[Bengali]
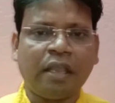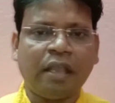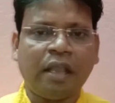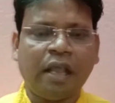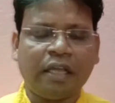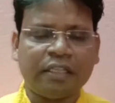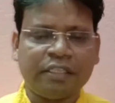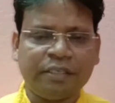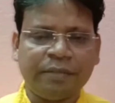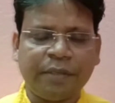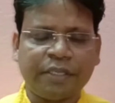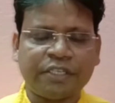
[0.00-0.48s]

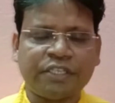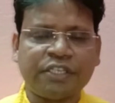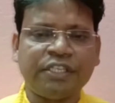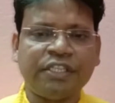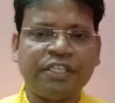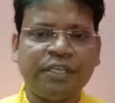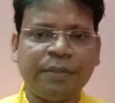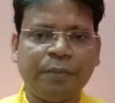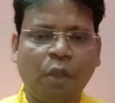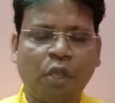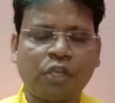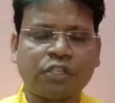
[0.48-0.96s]
আদিবাসী
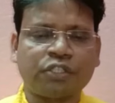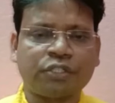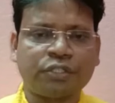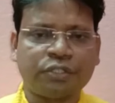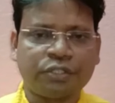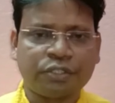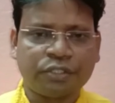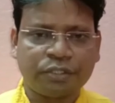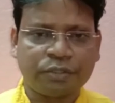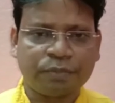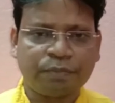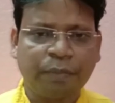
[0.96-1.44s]
দিবস
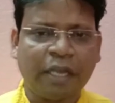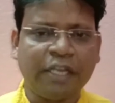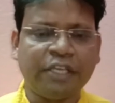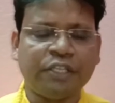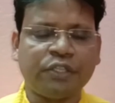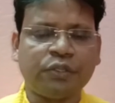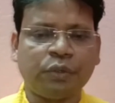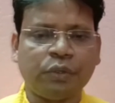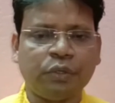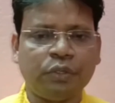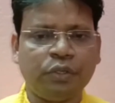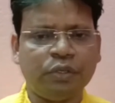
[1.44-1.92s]

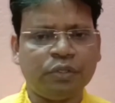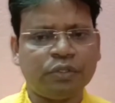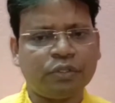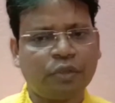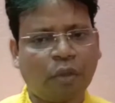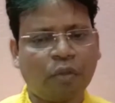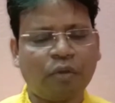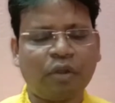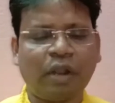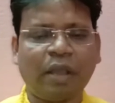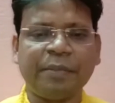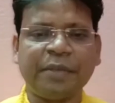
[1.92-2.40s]
পালিত হলো
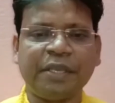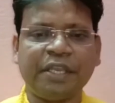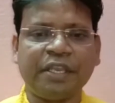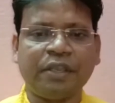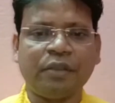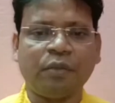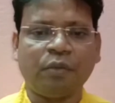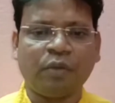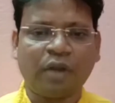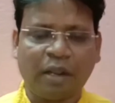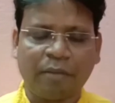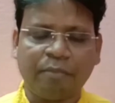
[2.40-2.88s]
তখন আমি
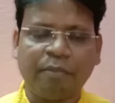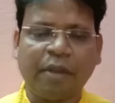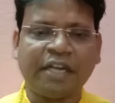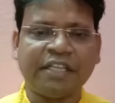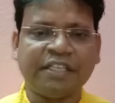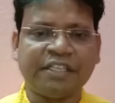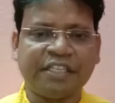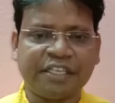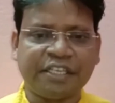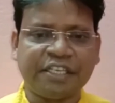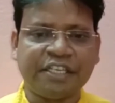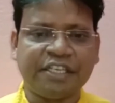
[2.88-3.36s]
ওনার
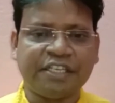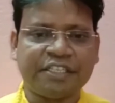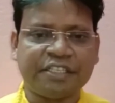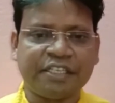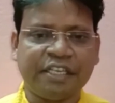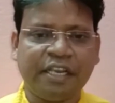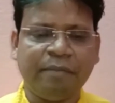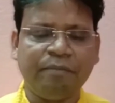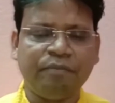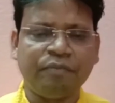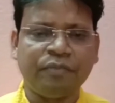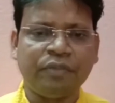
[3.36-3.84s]
বাড়িতে
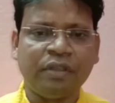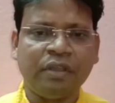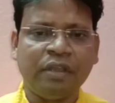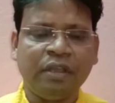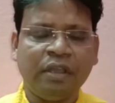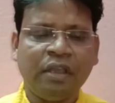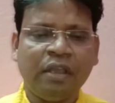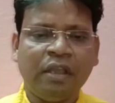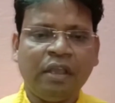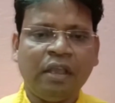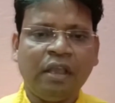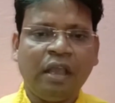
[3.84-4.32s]
গিয়েছিলাম
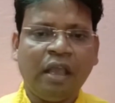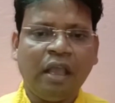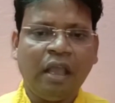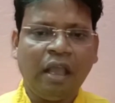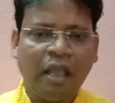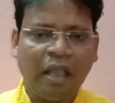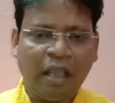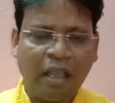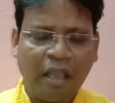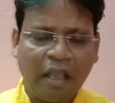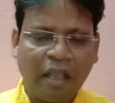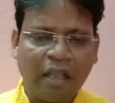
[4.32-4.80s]

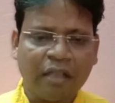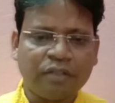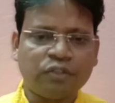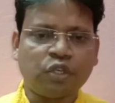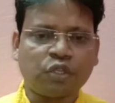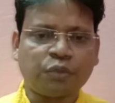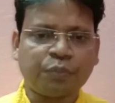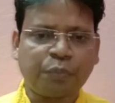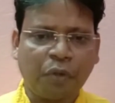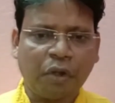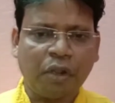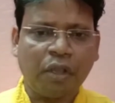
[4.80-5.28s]

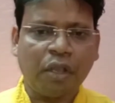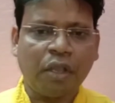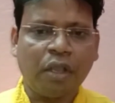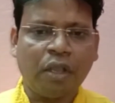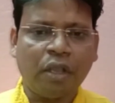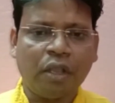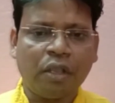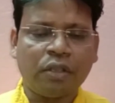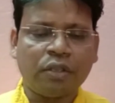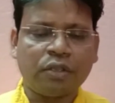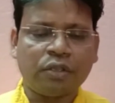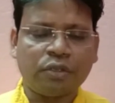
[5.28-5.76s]
যৎপরা
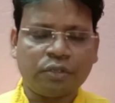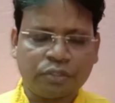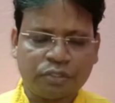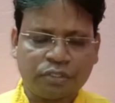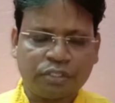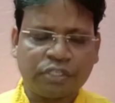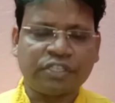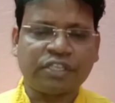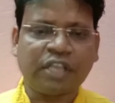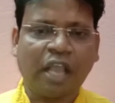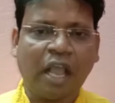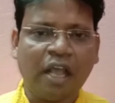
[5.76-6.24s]

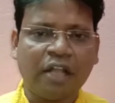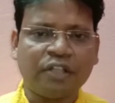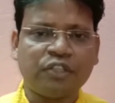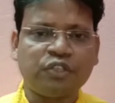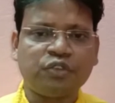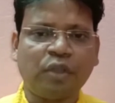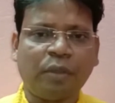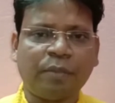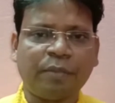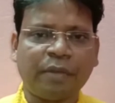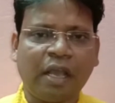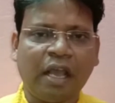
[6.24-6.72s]
সাহায্য
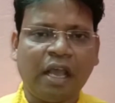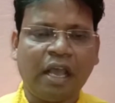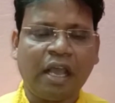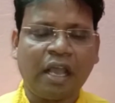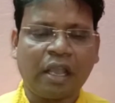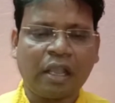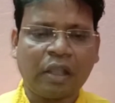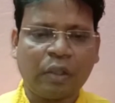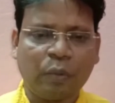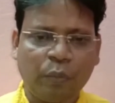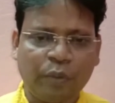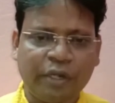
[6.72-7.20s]
আমরা
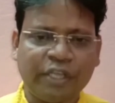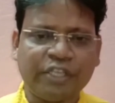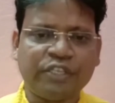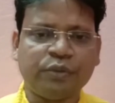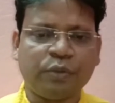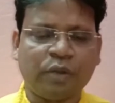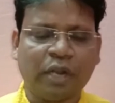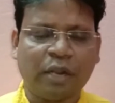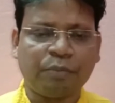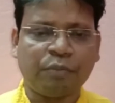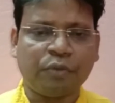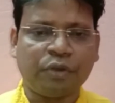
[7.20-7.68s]
করেছি
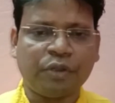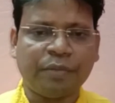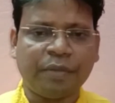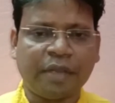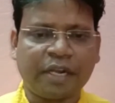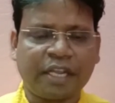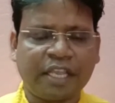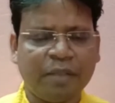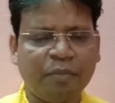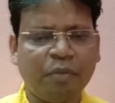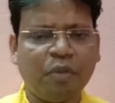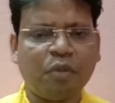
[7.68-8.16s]
ওনার
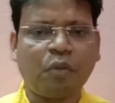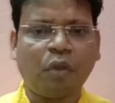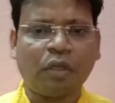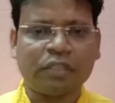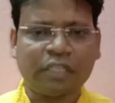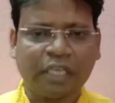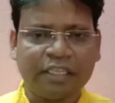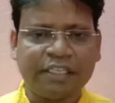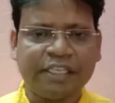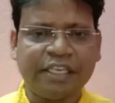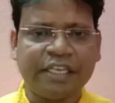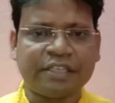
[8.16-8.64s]
পরিবারকে এবং
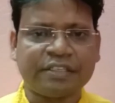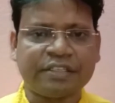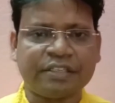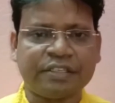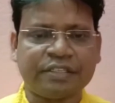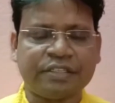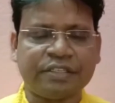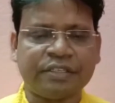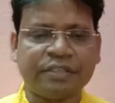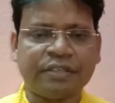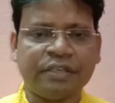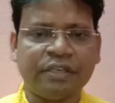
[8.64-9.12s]
কথা দিয়ে
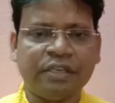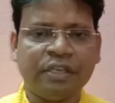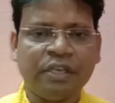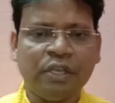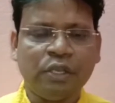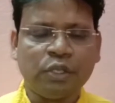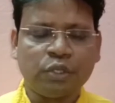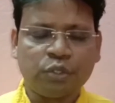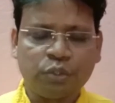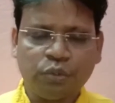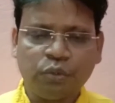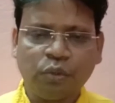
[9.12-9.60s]
এসেছি
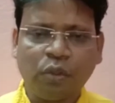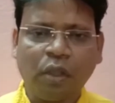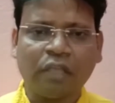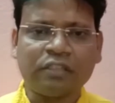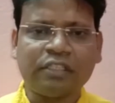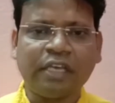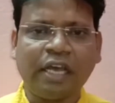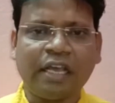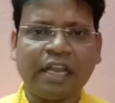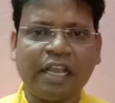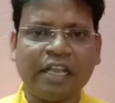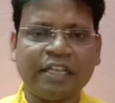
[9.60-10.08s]
শুধু
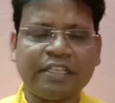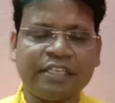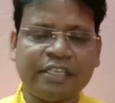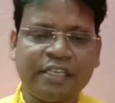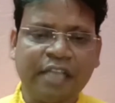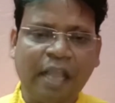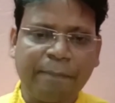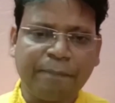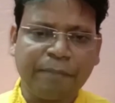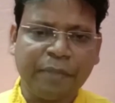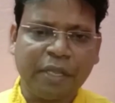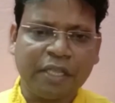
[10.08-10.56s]
কথা নয় যে
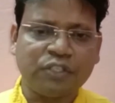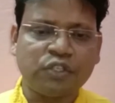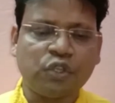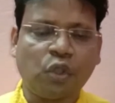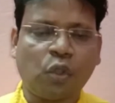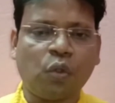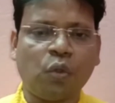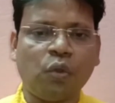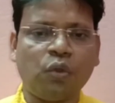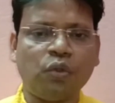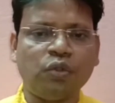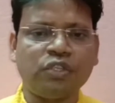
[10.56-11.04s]
আপনার
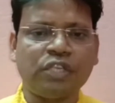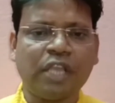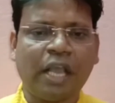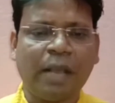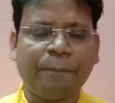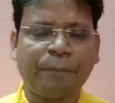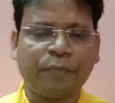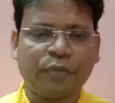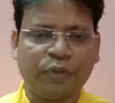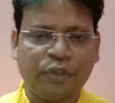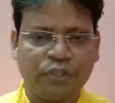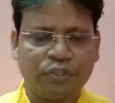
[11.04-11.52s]
যখন যা
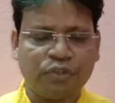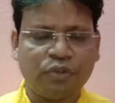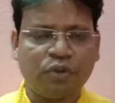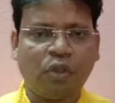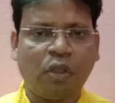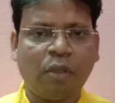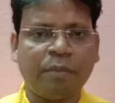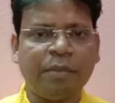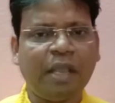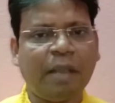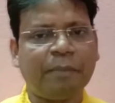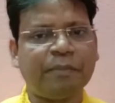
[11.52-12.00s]
প্রয়োজন
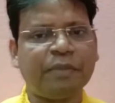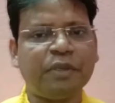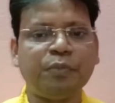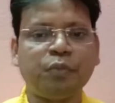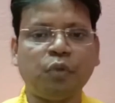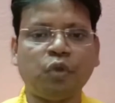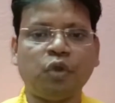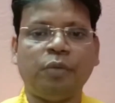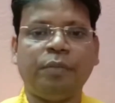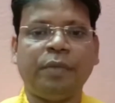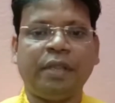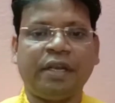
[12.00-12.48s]
হবে আপনি
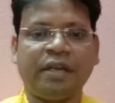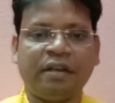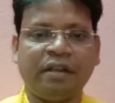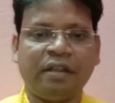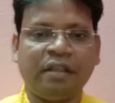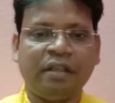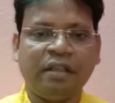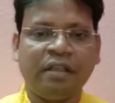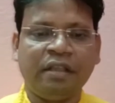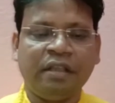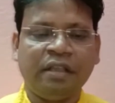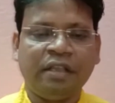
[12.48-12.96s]
বলবেন
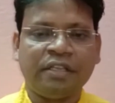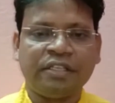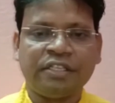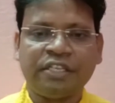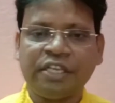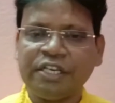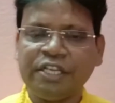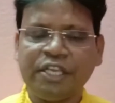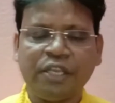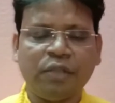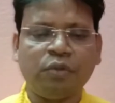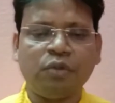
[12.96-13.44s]
সে
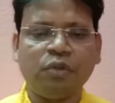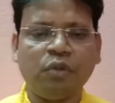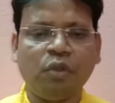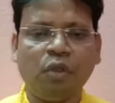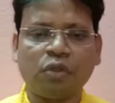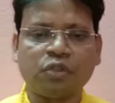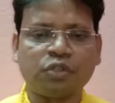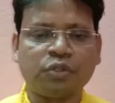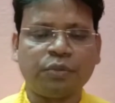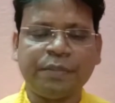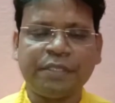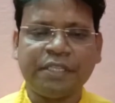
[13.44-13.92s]
নিয়ে কোনো
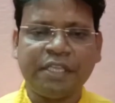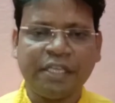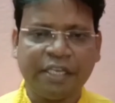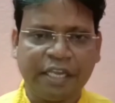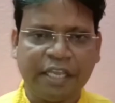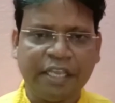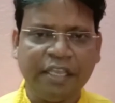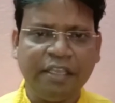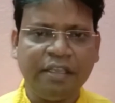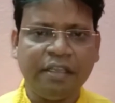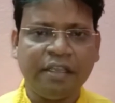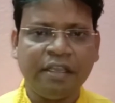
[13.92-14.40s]
অসুবিধা
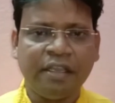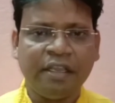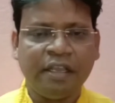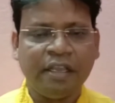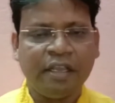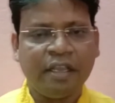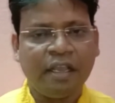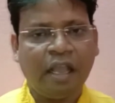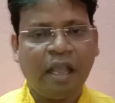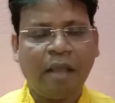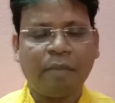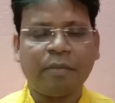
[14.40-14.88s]
নেই
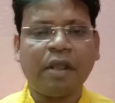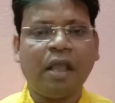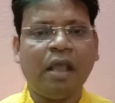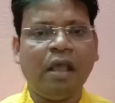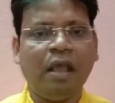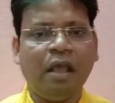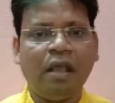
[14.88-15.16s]
আমরা